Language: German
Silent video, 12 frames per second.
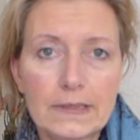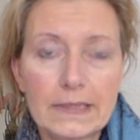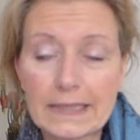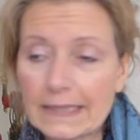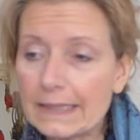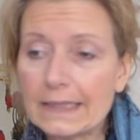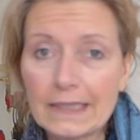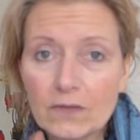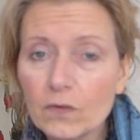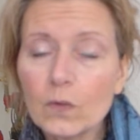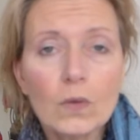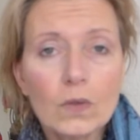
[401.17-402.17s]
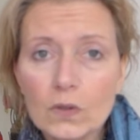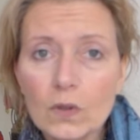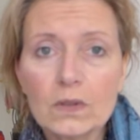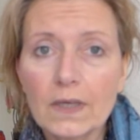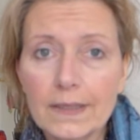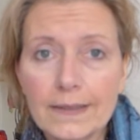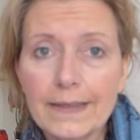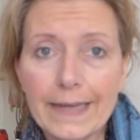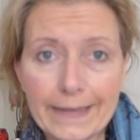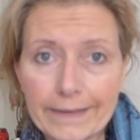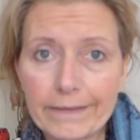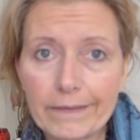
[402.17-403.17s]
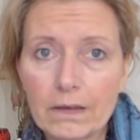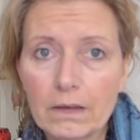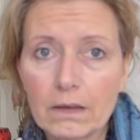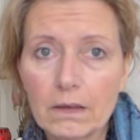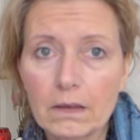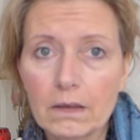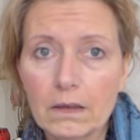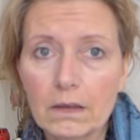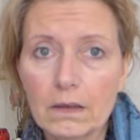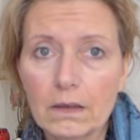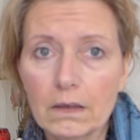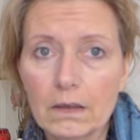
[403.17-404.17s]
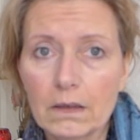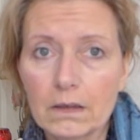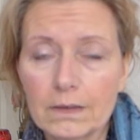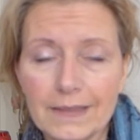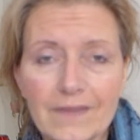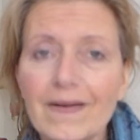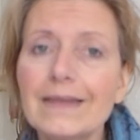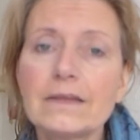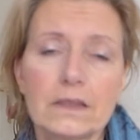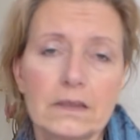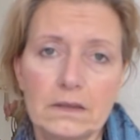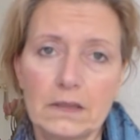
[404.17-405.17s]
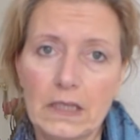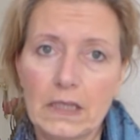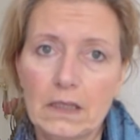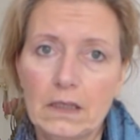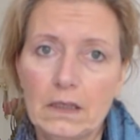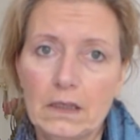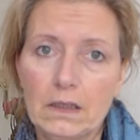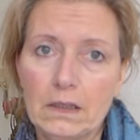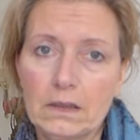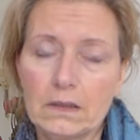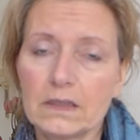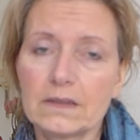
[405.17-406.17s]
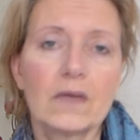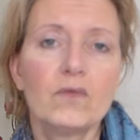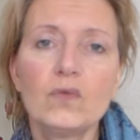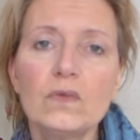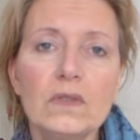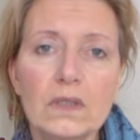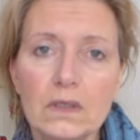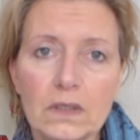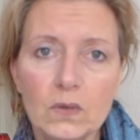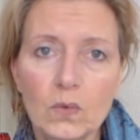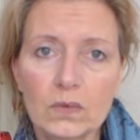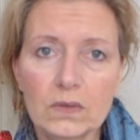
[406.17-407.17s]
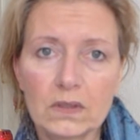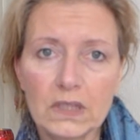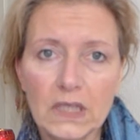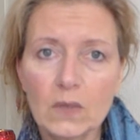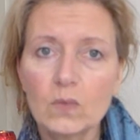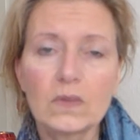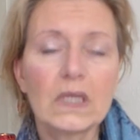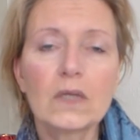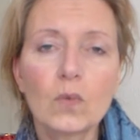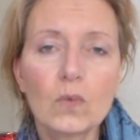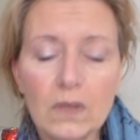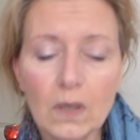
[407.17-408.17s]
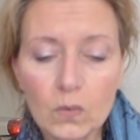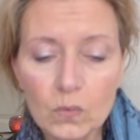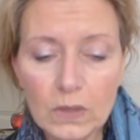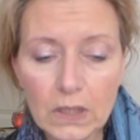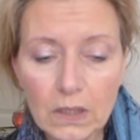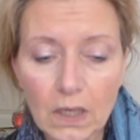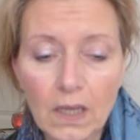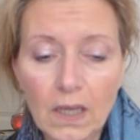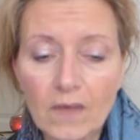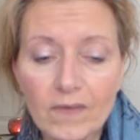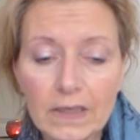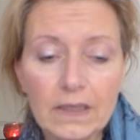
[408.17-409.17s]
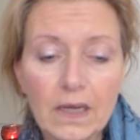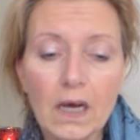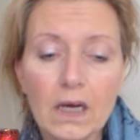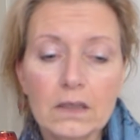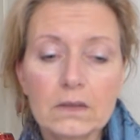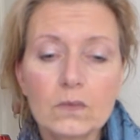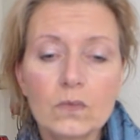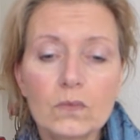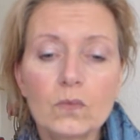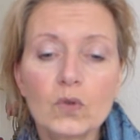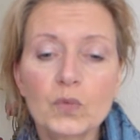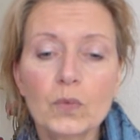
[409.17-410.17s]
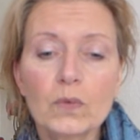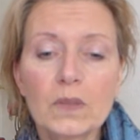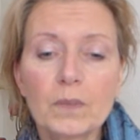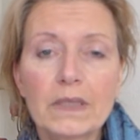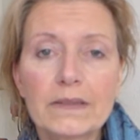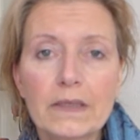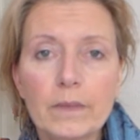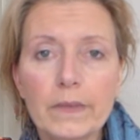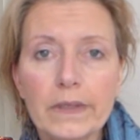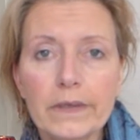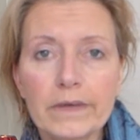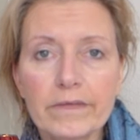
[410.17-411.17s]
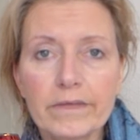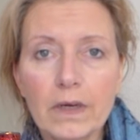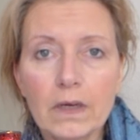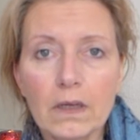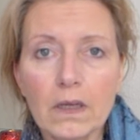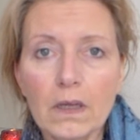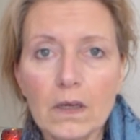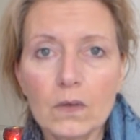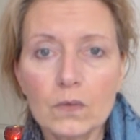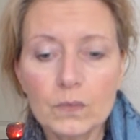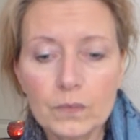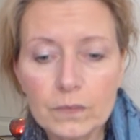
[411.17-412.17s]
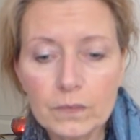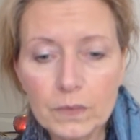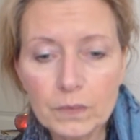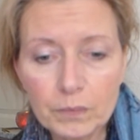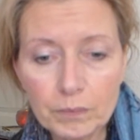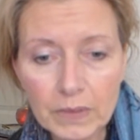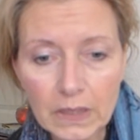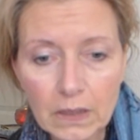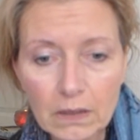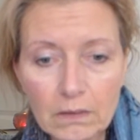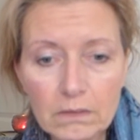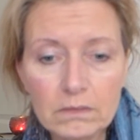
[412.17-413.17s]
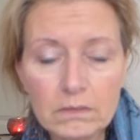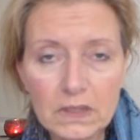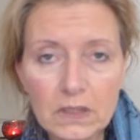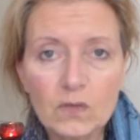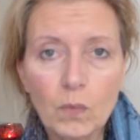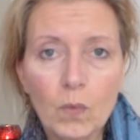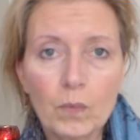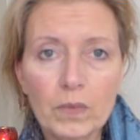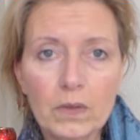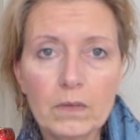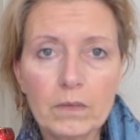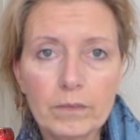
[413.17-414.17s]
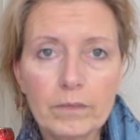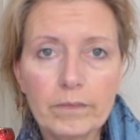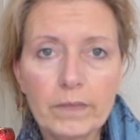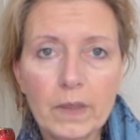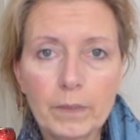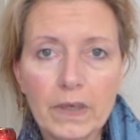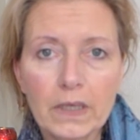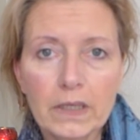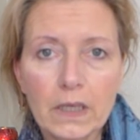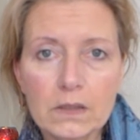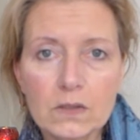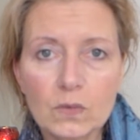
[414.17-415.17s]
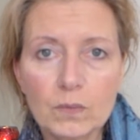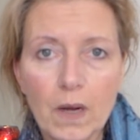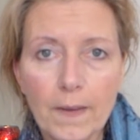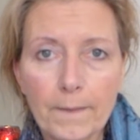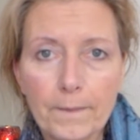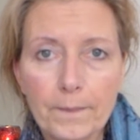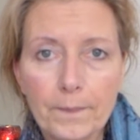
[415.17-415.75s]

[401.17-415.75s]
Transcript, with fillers: ich rede nicht von Onkel Dr. Anna Ecke, der weiß das nicht der ist kein Physiker, der guckt da nicht hin. Und ich gucke da auch nur hin, weil ich A, ursprünglich mal Chemikerin war und B, gezwungen bin, mir ein paar Gedanken zu machen.